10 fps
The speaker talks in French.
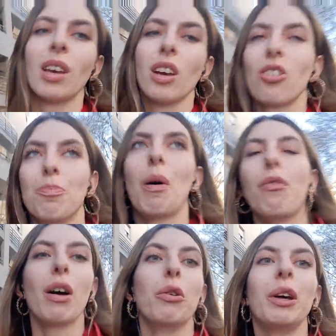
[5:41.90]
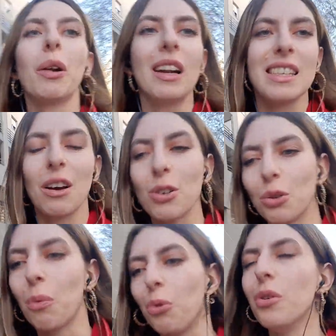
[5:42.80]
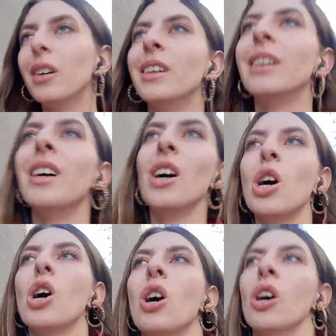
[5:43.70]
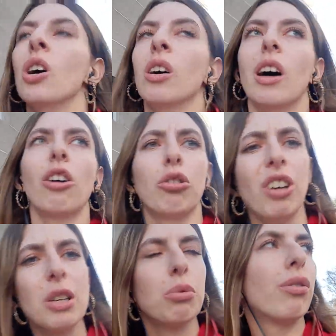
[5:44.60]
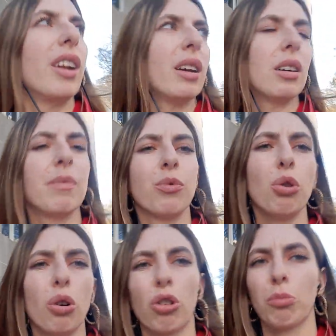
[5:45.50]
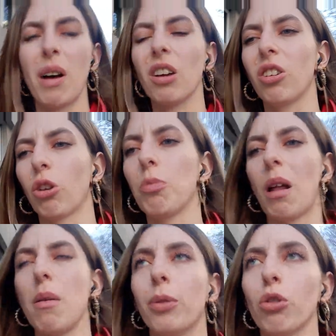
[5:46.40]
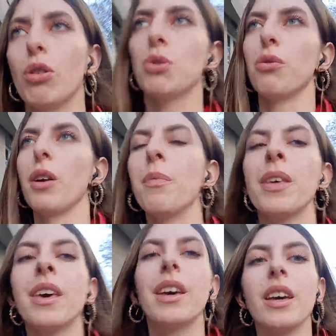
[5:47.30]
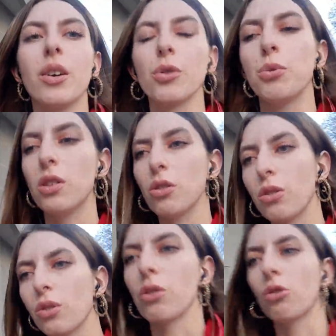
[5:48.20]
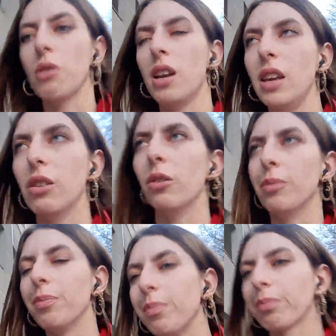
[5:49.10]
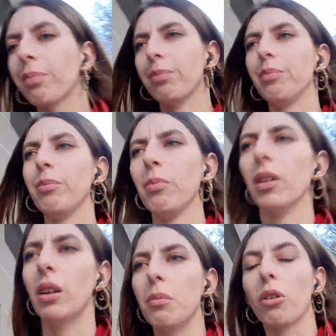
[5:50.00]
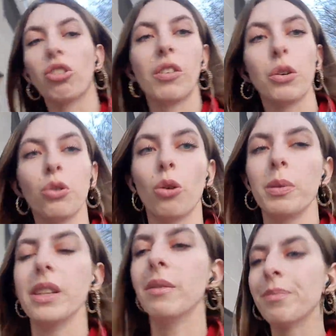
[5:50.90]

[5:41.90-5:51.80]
je ne vais pas vous faire le déroulé de la séance non plus. Ah, je suis déjà essoufflée. Toujours quand je marche et quand je parle en même temps, je suis essoufflée. Et ensuite, euh, je suis allée euh, manger avec une copine